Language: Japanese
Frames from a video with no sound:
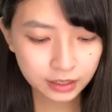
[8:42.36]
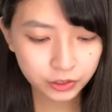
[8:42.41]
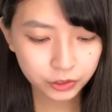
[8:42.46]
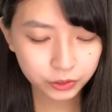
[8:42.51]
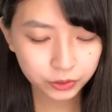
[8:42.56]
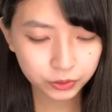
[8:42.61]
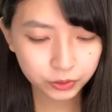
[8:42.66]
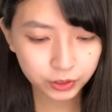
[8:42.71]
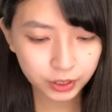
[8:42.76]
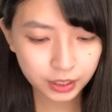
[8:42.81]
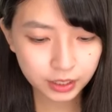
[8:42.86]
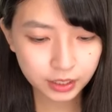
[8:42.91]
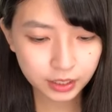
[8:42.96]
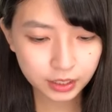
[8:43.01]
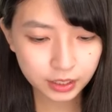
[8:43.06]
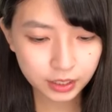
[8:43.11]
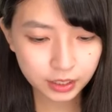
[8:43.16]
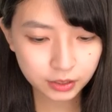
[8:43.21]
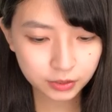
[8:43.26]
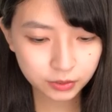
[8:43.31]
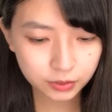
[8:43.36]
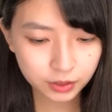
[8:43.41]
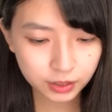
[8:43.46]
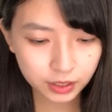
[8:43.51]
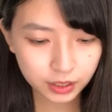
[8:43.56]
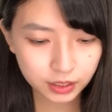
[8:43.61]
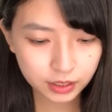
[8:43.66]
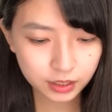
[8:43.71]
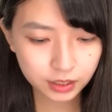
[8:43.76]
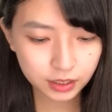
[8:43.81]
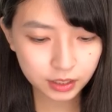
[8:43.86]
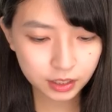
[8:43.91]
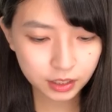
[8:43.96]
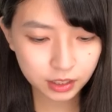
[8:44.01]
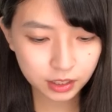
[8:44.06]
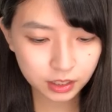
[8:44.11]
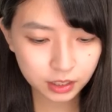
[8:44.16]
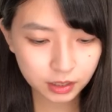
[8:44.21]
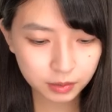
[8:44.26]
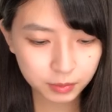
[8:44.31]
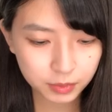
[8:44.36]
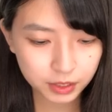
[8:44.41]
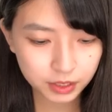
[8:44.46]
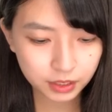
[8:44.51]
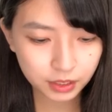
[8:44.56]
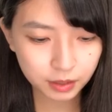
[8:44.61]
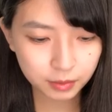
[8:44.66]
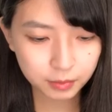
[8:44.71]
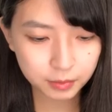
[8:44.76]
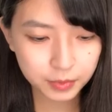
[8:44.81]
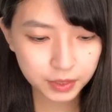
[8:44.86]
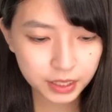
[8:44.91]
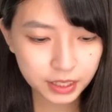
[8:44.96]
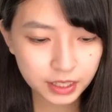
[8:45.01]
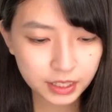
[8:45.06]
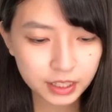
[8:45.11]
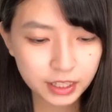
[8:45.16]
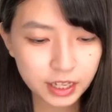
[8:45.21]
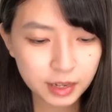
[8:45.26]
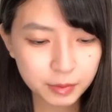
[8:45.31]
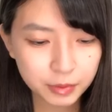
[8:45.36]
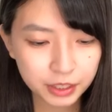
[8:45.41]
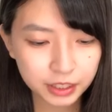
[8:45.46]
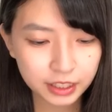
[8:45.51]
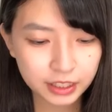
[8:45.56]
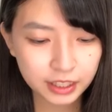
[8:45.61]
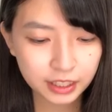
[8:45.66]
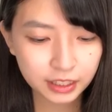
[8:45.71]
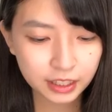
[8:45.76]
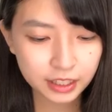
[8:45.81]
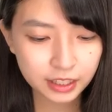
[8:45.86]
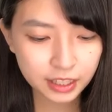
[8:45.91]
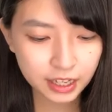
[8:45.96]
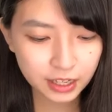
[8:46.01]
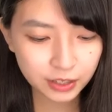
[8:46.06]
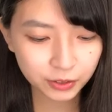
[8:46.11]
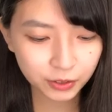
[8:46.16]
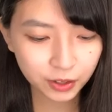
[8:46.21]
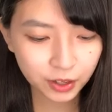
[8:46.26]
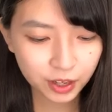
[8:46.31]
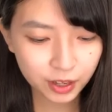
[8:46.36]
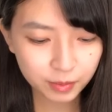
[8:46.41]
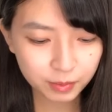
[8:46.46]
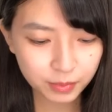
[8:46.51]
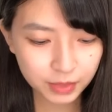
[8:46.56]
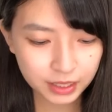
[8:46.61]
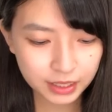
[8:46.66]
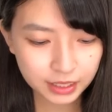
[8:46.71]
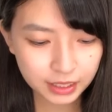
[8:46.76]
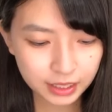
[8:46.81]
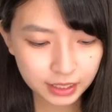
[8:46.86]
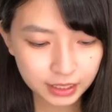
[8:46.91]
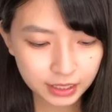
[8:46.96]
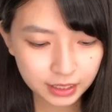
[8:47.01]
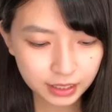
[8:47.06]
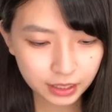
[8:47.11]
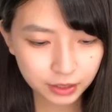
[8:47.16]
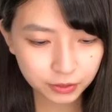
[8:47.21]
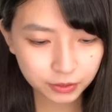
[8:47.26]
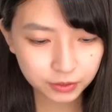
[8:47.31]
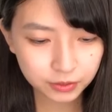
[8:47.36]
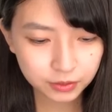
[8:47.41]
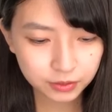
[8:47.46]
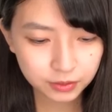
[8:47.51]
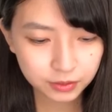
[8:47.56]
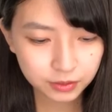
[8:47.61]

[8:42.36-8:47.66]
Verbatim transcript: ちょっとね写真を探しに来ました BGM なんて設定しないよ間違えちゃったよ